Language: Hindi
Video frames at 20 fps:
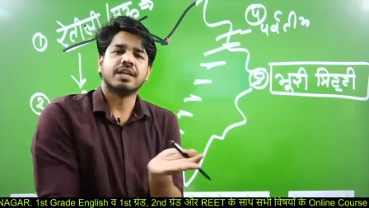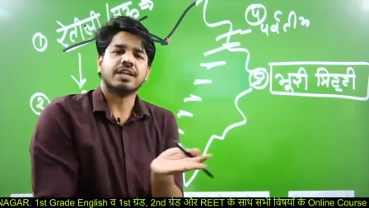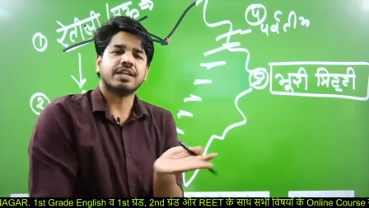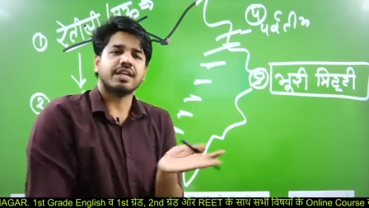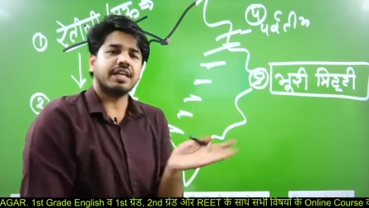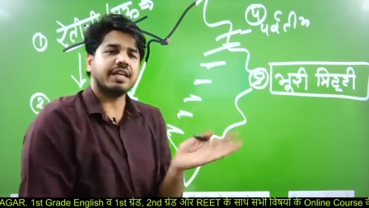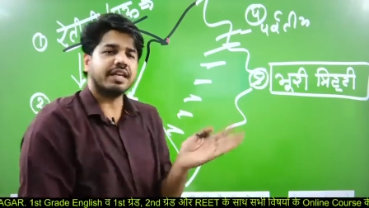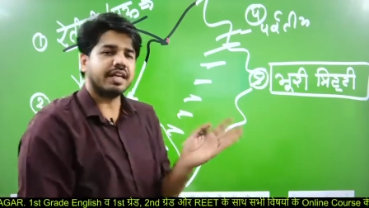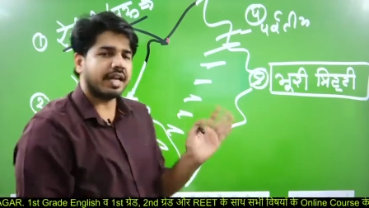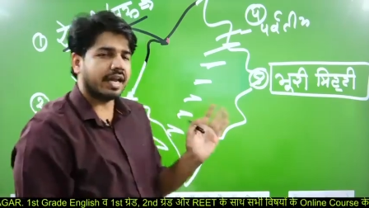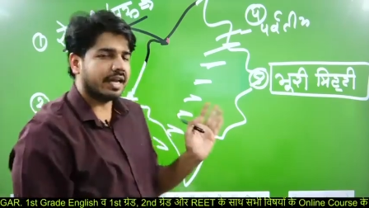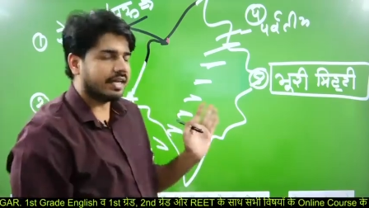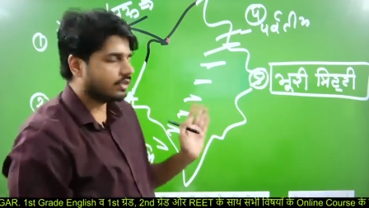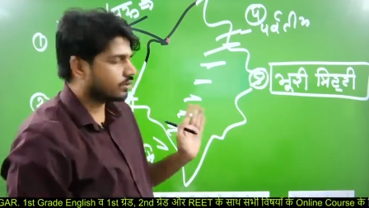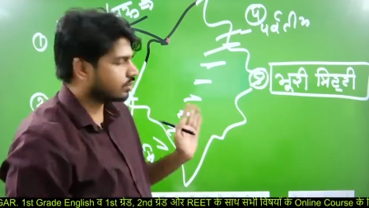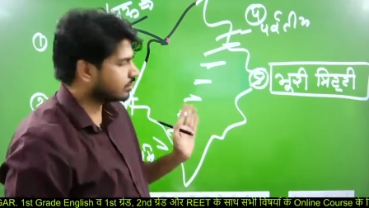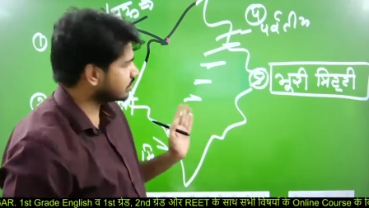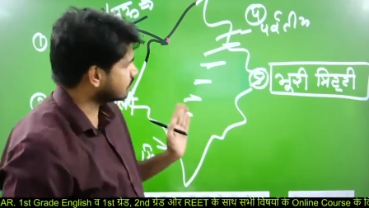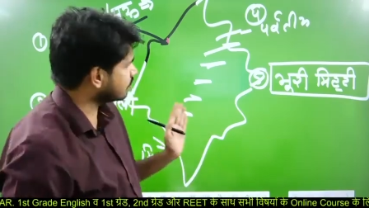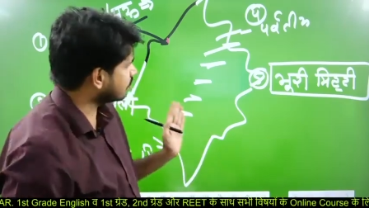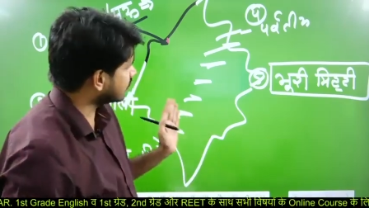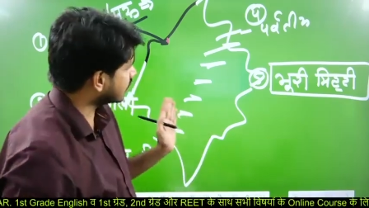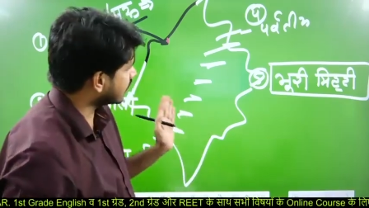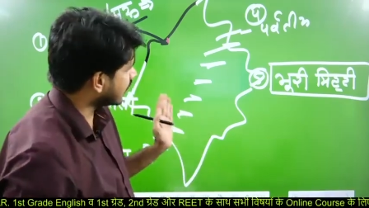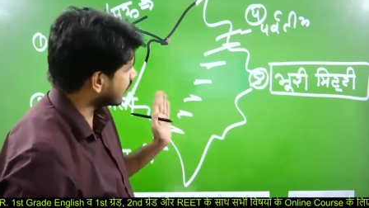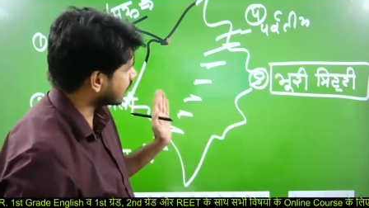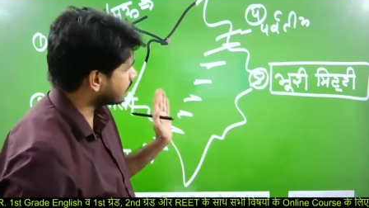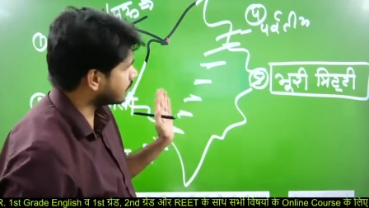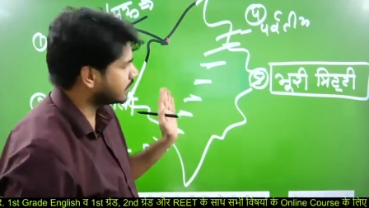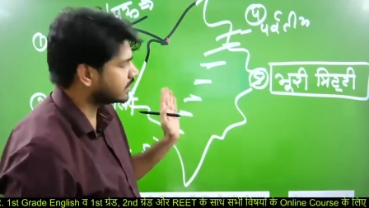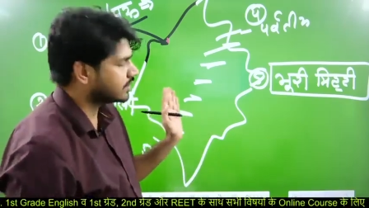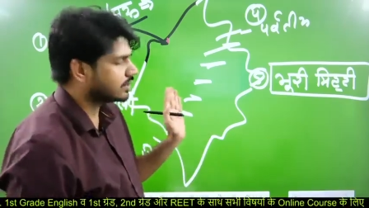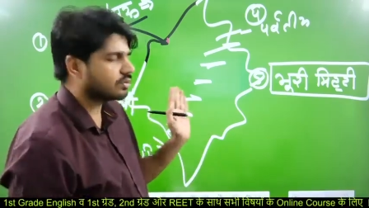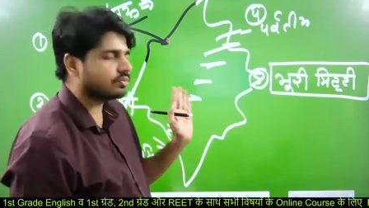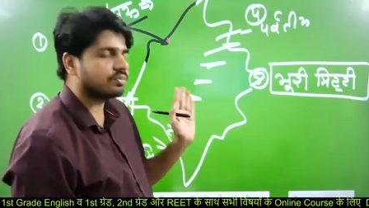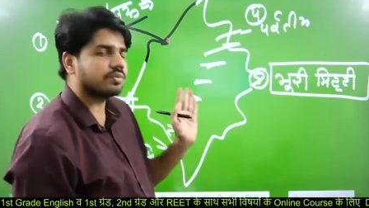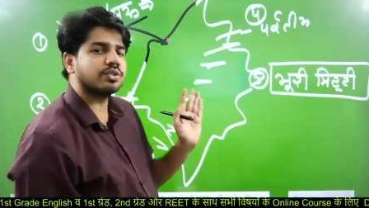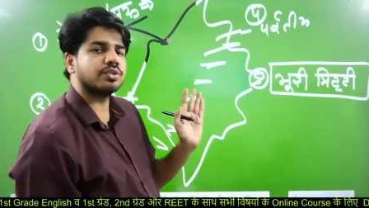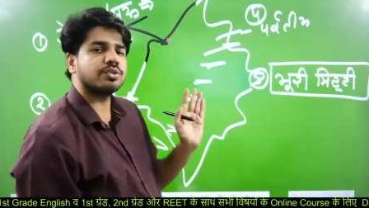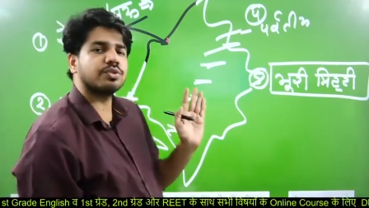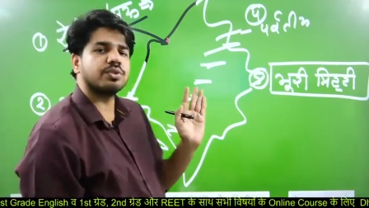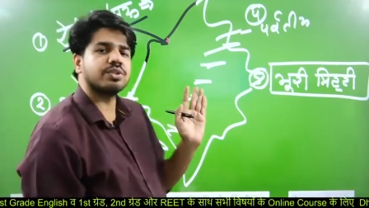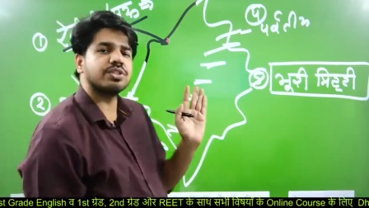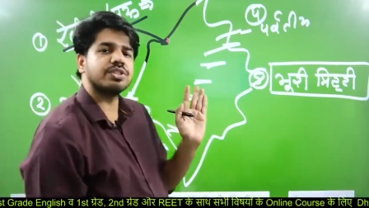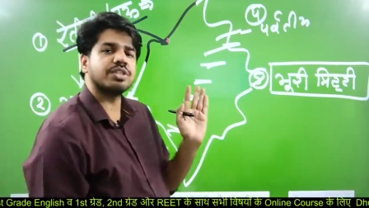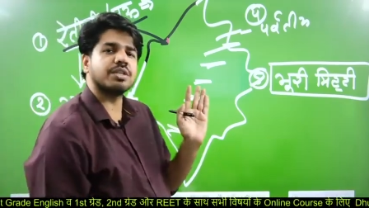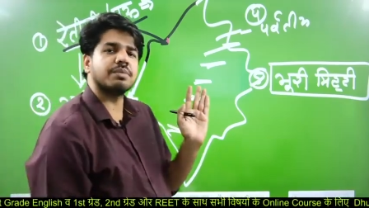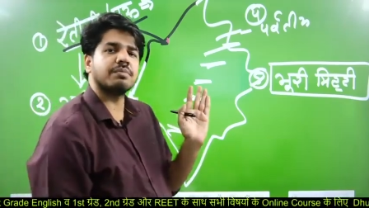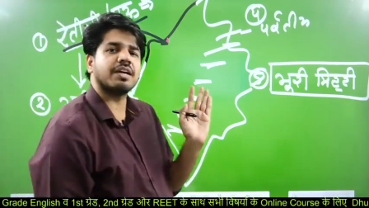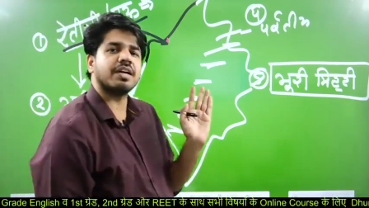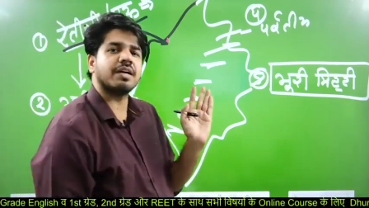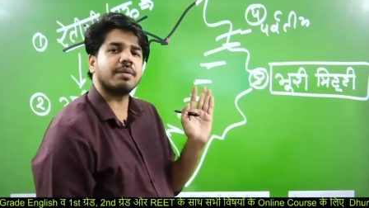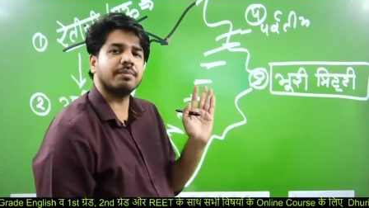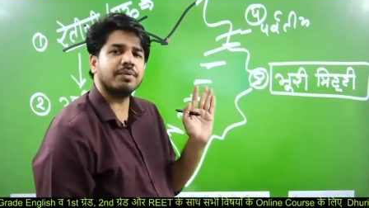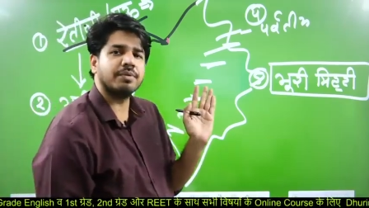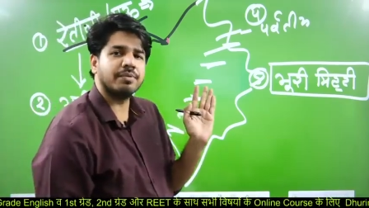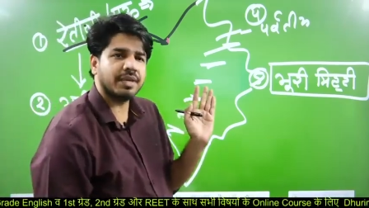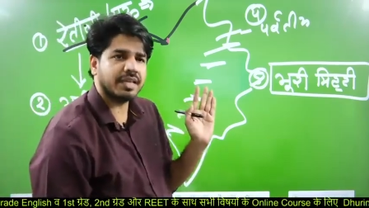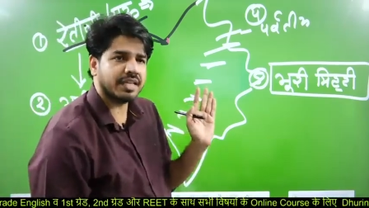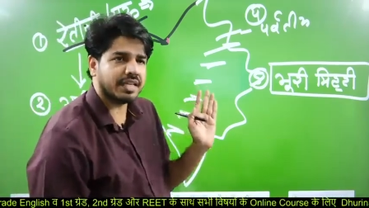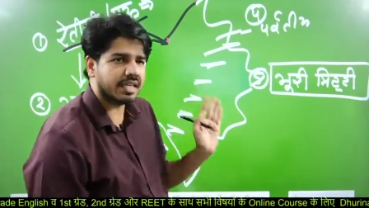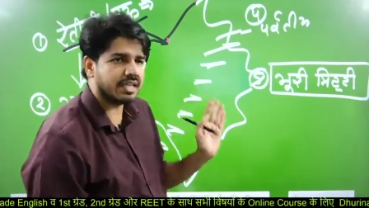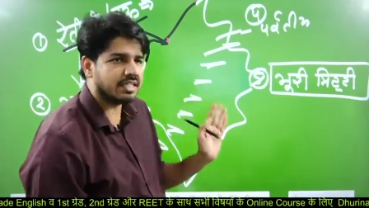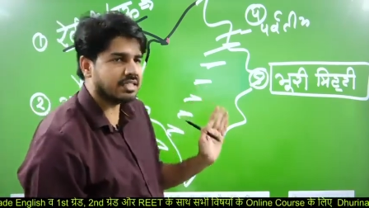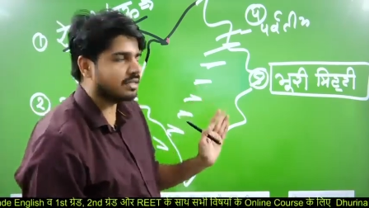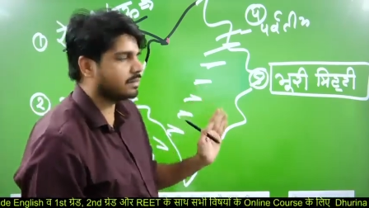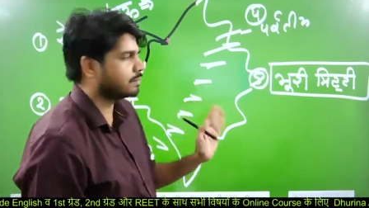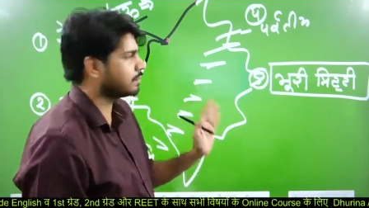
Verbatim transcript: यानी नाइट्रोजन और कार्बन तत्वों की थोड़ी सी कमी हुए कैल्शियम